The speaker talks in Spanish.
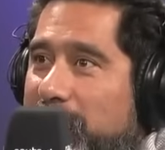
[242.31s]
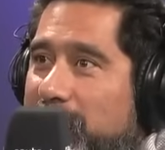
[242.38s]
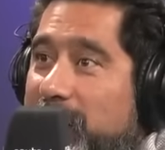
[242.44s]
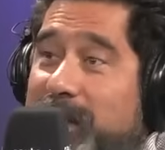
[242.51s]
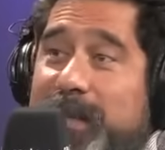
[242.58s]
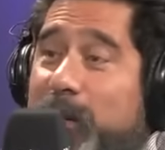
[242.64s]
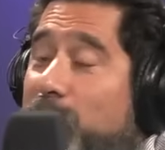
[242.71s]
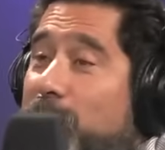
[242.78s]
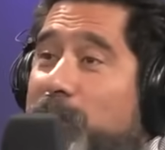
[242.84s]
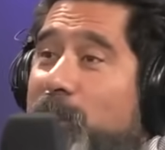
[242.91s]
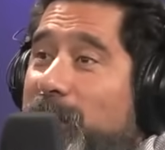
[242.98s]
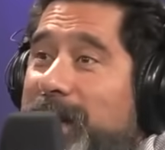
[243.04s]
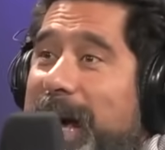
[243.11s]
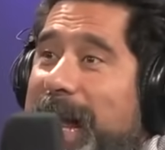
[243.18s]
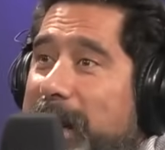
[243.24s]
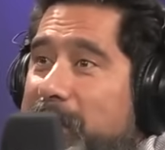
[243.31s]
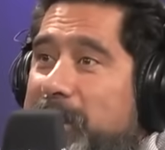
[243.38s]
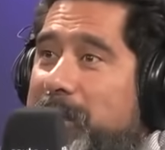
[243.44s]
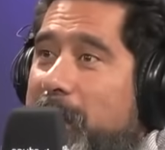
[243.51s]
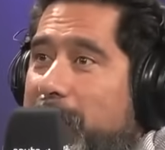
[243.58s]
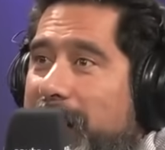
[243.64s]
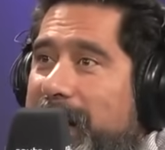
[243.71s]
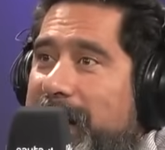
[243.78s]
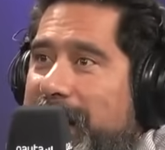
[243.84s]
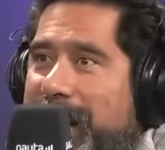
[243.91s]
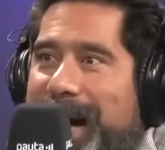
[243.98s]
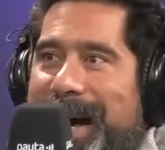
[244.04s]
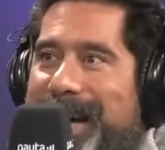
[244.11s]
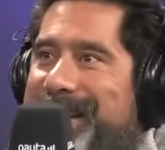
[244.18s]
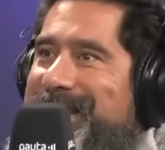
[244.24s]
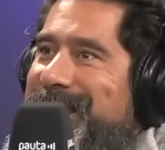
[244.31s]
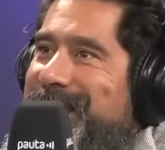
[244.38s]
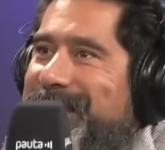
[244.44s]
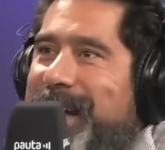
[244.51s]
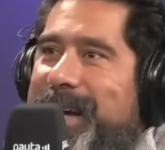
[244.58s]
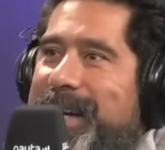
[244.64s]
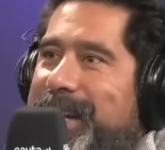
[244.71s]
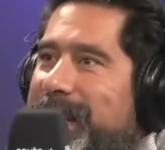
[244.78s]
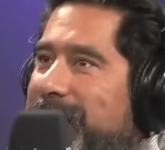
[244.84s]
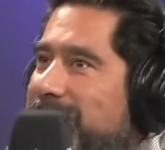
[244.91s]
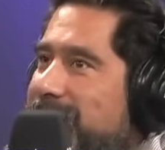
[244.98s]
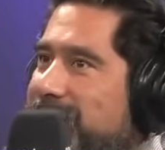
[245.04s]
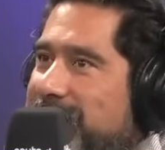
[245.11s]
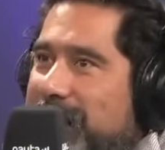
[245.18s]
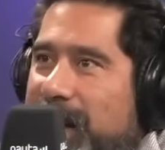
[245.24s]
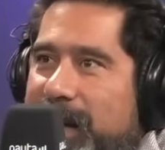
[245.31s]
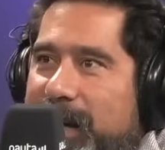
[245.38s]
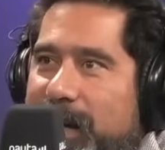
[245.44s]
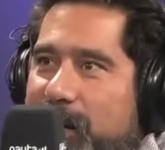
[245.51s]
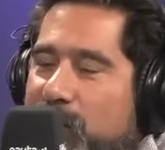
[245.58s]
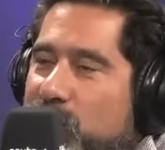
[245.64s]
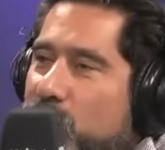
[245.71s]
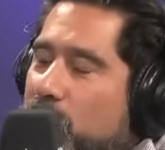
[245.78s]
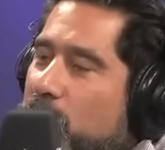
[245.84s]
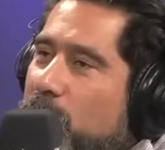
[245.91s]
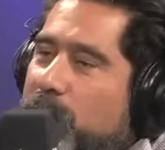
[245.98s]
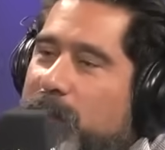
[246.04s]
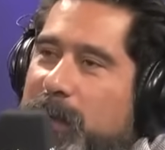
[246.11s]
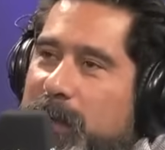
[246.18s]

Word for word: se comporta de la misma manera. Hay ciertas inercias, mm. somos...